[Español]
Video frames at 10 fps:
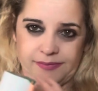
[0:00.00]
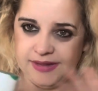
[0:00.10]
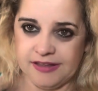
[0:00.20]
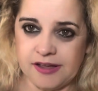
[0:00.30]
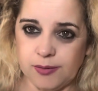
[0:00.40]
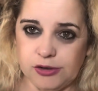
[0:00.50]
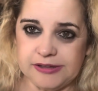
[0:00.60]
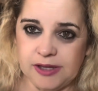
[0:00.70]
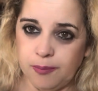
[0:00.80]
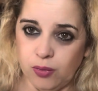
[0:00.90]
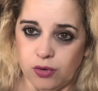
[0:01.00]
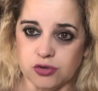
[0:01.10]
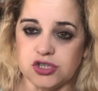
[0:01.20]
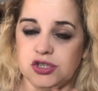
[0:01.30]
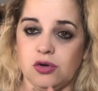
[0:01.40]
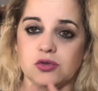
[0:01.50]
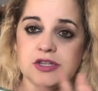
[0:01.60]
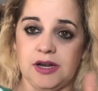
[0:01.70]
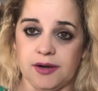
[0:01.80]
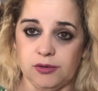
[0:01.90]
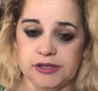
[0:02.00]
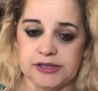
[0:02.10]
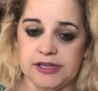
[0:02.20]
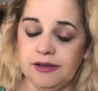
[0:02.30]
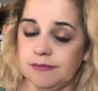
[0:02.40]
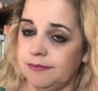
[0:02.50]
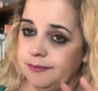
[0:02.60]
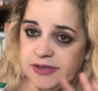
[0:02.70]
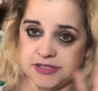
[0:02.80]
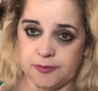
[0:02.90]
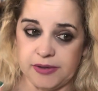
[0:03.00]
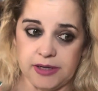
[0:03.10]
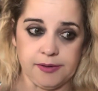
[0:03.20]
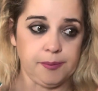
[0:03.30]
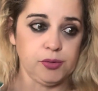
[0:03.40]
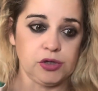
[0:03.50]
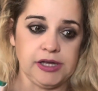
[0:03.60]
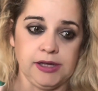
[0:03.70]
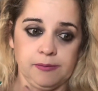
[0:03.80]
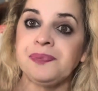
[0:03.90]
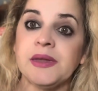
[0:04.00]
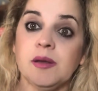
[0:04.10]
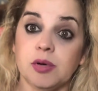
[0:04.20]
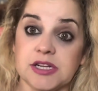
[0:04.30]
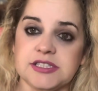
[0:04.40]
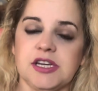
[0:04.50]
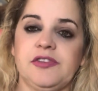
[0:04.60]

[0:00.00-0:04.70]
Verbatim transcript: Es árbol de té puro. Si no gusta el árbol de té, pasar palabra, porque, porque sí que es